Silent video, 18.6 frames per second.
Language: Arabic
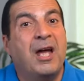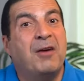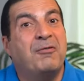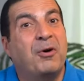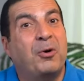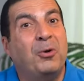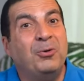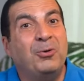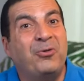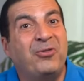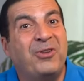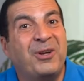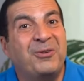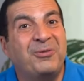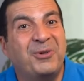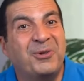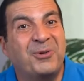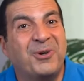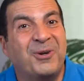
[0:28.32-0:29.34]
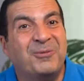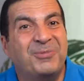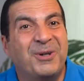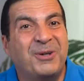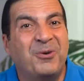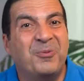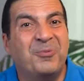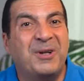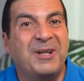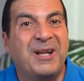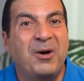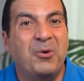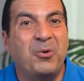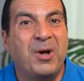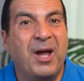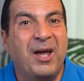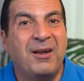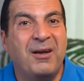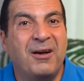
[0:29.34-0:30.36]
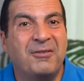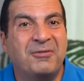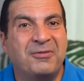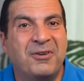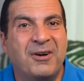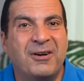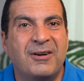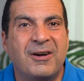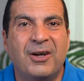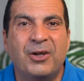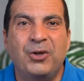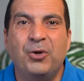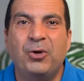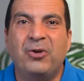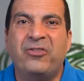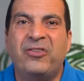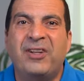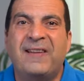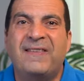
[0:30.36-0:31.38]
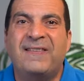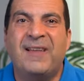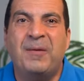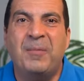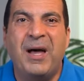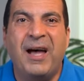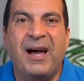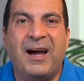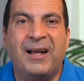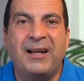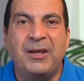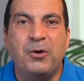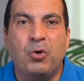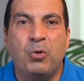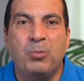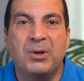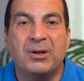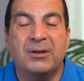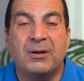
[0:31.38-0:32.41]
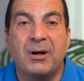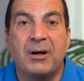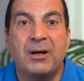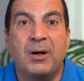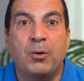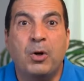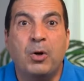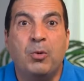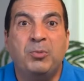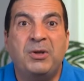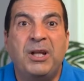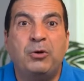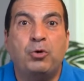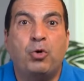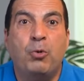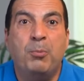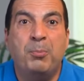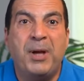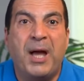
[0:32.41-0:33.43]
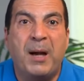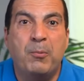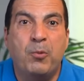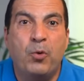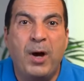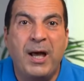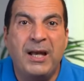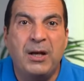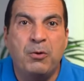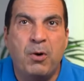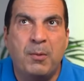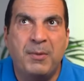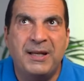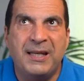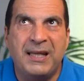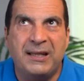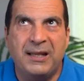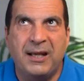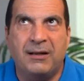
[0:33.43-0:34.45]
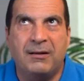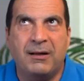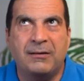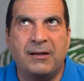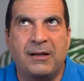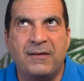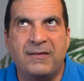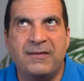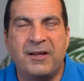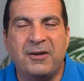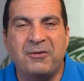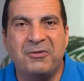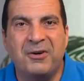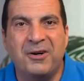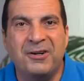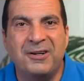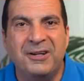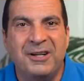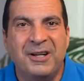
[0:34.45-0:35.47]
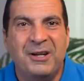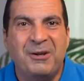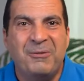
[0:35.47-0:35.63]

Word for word: آه، فقلت استغفروا ربكم انه كان غفارا يرسل السماء عليكم مدرارا ويمددكم باموال وبنين ايه علاقه الاستغفار